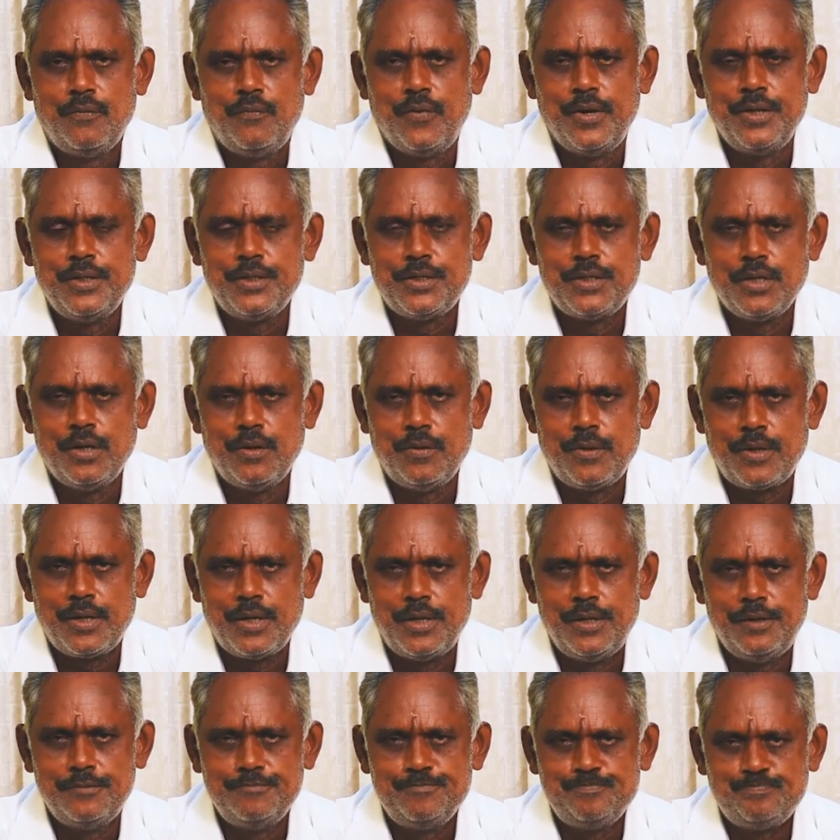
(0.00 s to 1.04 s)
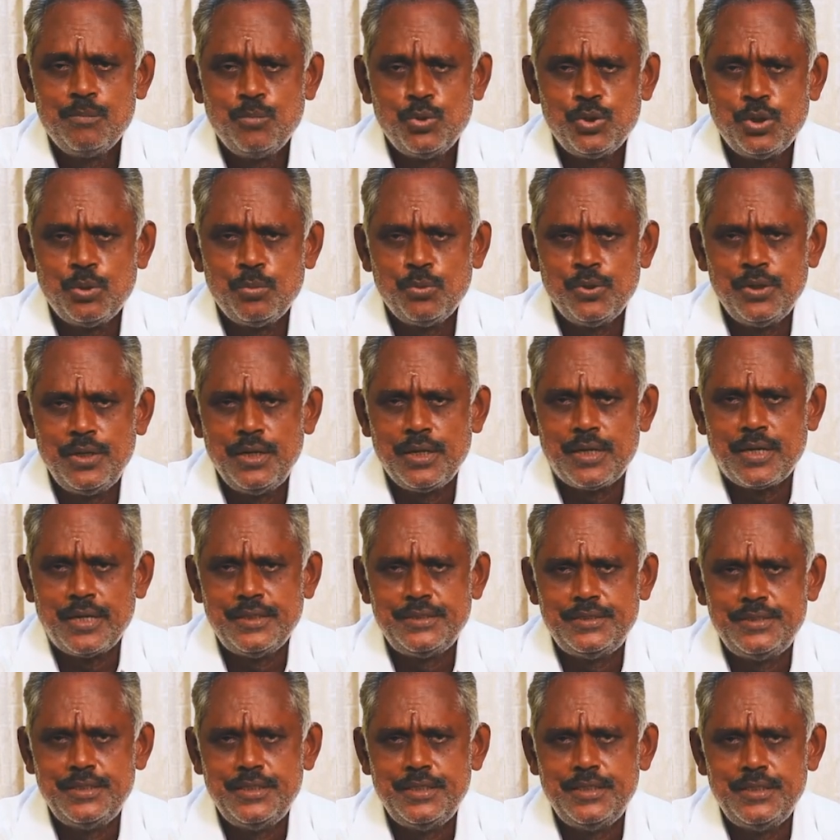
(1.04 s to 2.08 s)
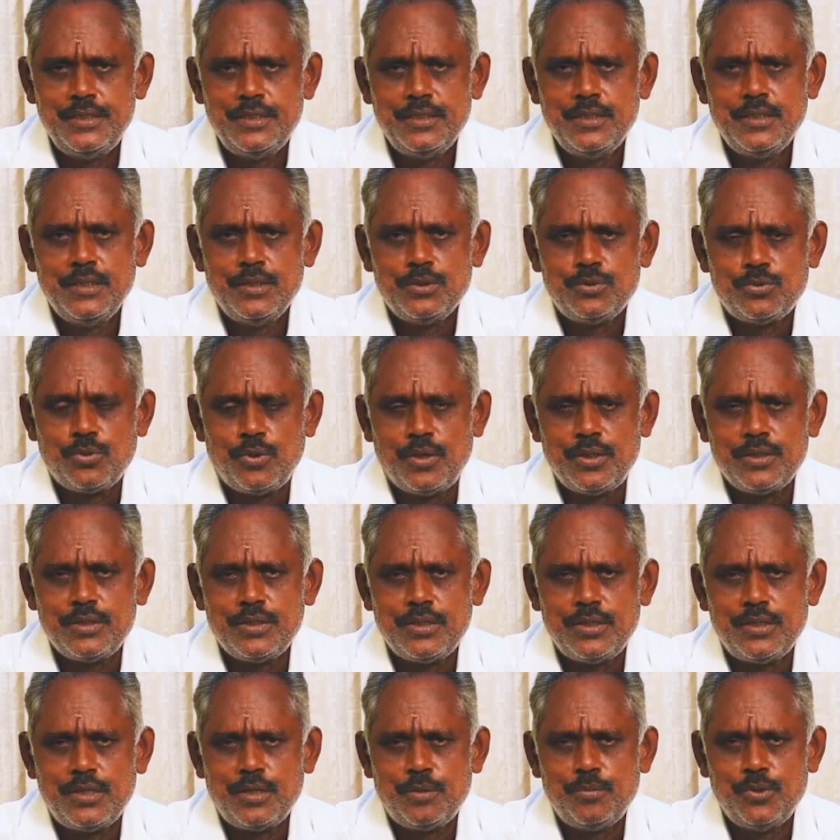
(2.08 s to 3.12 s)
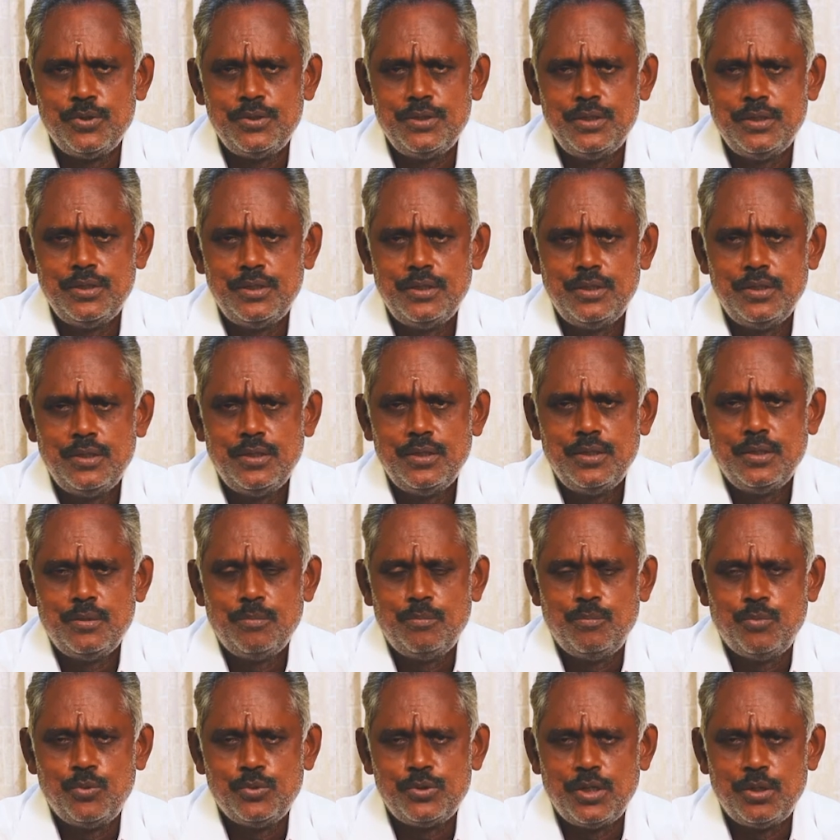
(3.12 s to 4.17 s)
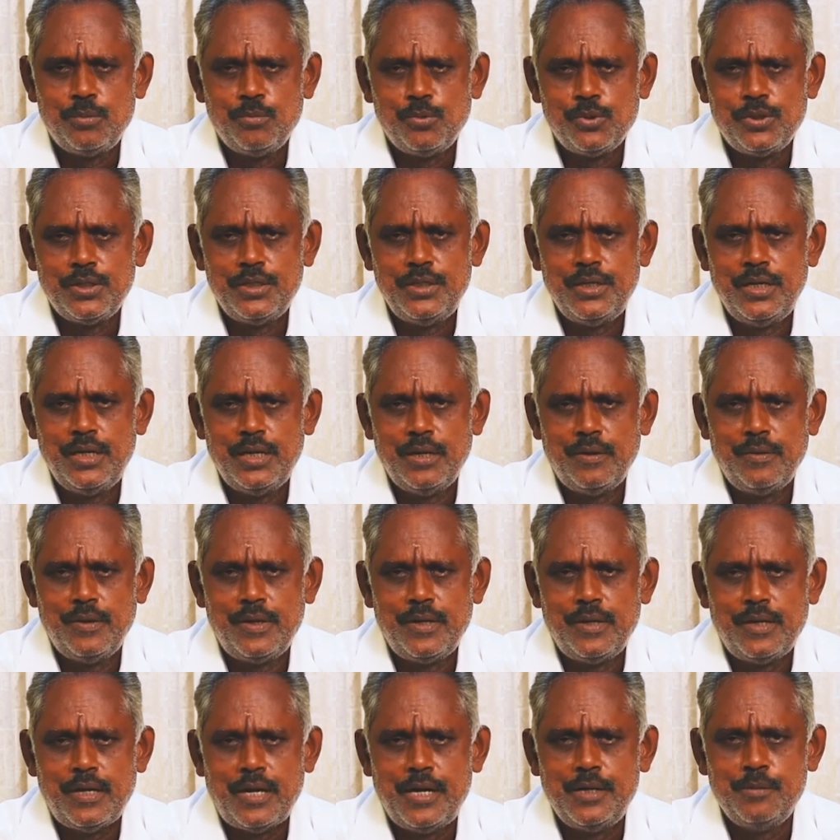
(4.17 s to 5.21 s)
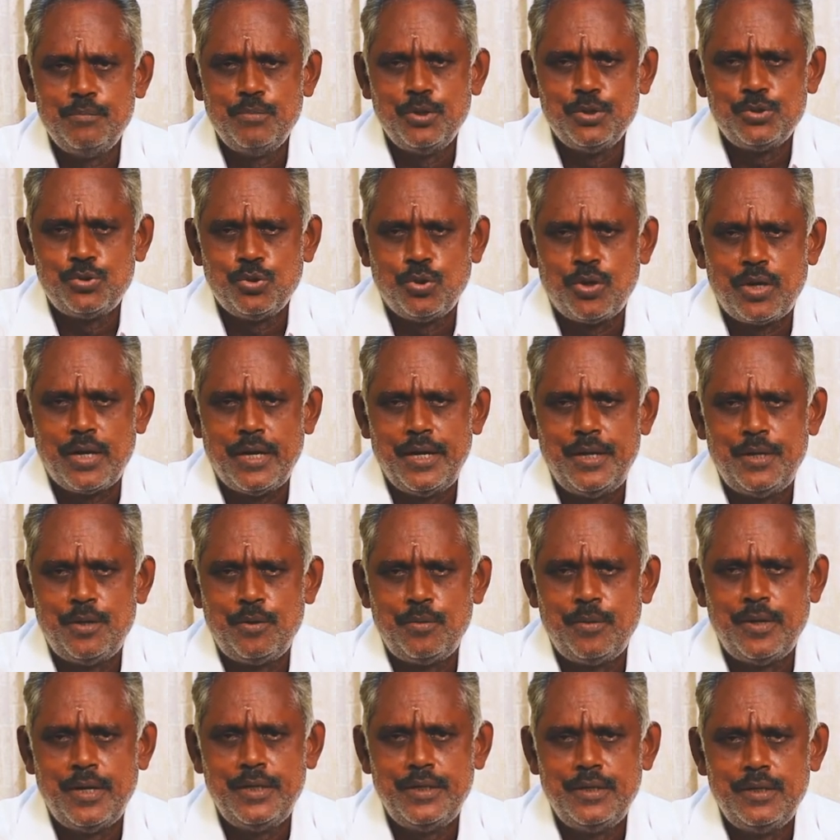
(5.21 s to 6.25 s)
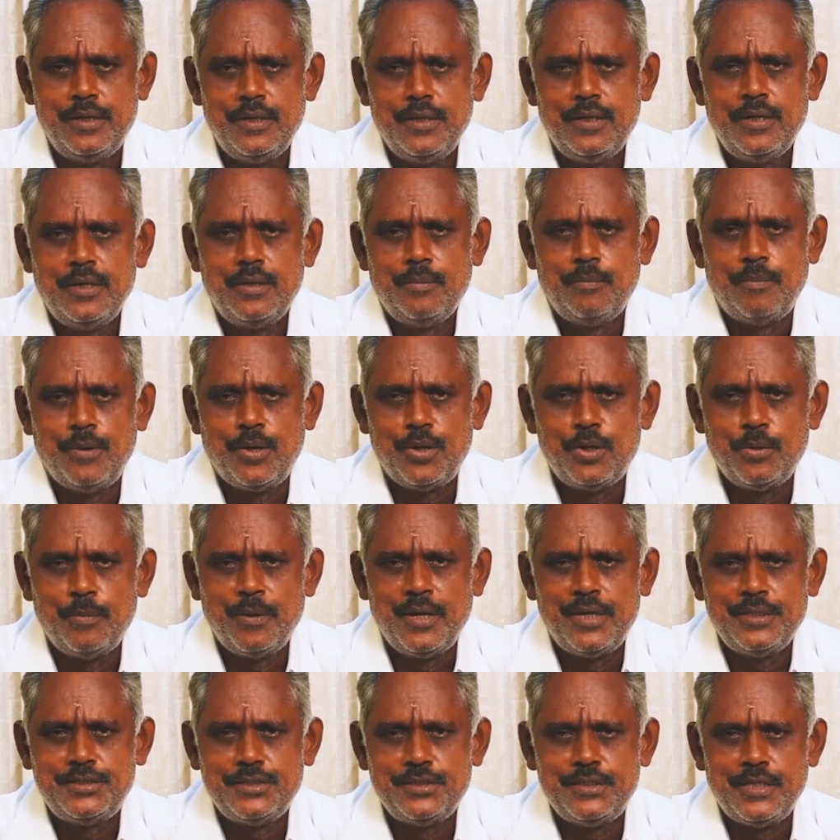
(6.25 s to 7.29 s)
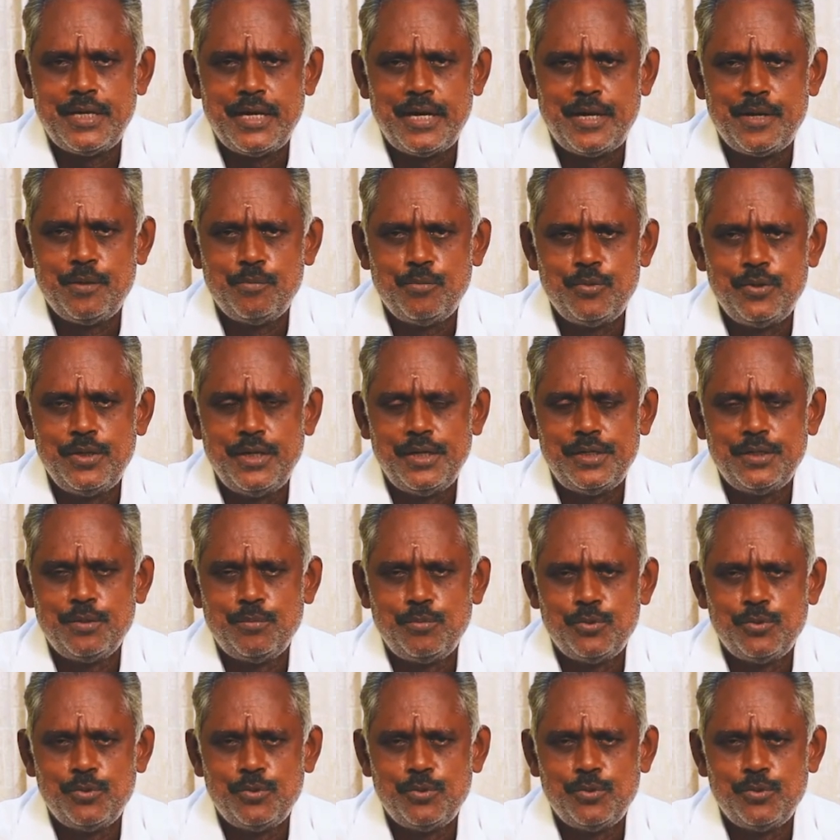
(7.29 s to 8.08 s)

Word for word: வைகோ அவர்கள் முதன் முதலில் கட்சி தொடங்குகின்ற போது முதன் முதலில் அவர் ஐம்பத்தோராயிரம் ரூபாய் மறுமலர்ச்சி திராட முன்னேற்ற